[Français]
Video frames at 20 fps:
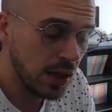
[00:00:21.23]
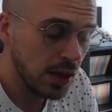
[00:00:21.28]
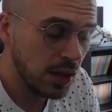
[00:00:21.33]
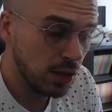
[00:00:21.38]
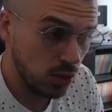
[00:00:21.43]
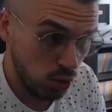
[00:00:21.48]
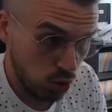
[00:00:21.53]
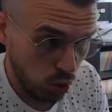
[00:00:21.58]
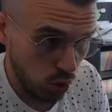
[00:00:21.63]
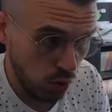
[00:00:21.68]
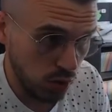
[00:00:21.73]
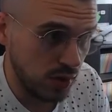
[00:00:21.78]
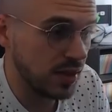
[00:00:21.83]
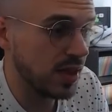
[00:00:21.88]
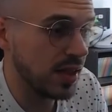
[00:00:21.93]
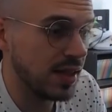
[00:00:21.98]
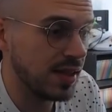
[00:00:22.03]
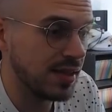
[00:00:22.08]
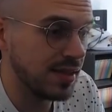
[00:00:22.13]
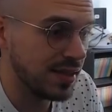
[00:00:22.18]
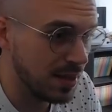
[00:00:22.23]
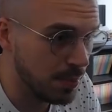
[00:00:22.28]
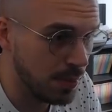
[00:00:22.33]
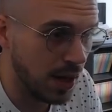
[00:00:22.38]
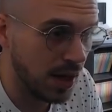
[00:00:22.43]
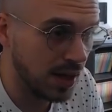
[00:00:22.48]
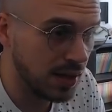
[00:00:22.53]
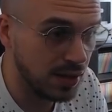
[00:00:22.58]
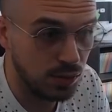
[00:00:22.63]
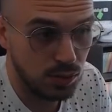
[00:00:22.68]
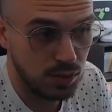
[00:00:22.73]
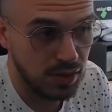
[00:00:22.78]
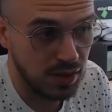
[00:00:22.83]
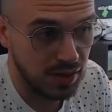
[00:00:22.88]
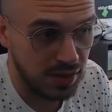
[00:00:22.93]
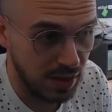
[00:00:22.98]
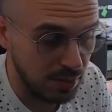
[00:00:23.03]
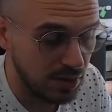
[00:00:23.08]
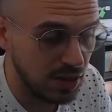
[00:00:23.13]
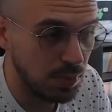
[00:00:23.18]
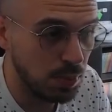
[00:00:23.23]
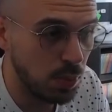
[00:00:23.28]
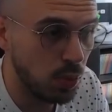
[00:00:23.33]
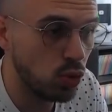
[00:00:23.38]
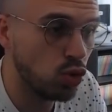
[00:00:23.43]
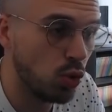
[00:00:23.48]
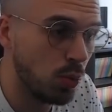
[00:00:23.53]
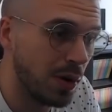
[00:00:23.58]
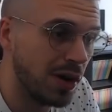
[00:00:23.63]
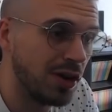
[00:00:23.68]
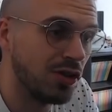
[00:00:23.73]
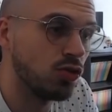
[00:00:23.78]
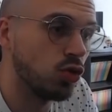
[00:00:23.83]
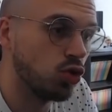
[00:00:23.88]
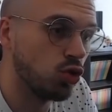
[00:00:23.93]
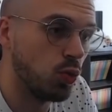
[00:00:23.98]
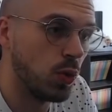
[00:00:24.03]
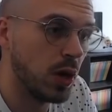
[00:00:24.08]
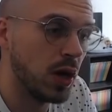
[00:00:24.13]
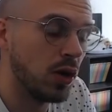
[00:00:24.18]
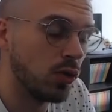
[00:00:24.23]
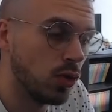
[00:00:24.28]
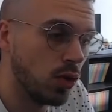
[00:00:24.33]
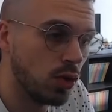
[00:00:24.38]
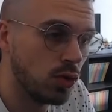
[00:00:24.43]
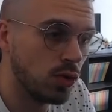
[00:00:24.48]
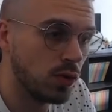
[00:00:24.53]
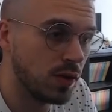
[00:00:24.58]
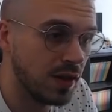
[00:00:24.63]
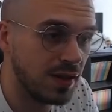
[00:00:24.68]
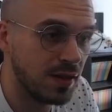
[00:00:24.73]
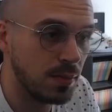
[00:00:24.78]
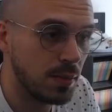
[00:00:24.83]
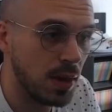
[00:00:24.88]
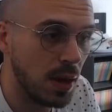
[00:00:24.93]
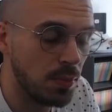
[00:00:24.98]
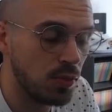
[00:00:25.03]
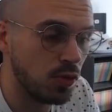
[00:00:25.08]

sur ces teams-là. Disons que ça serait un petit peu dommage de jouer en dehors de ces teams-là,